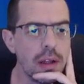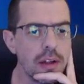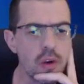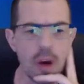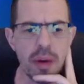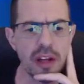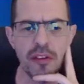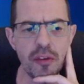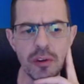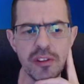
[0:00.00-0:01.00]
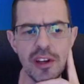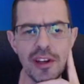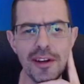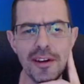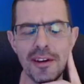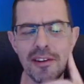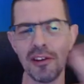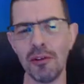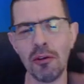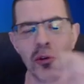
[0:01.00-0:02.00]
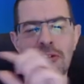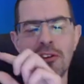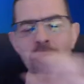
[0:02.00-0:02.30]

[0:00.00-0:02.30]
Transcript: Je crois que par défaut, c'est le,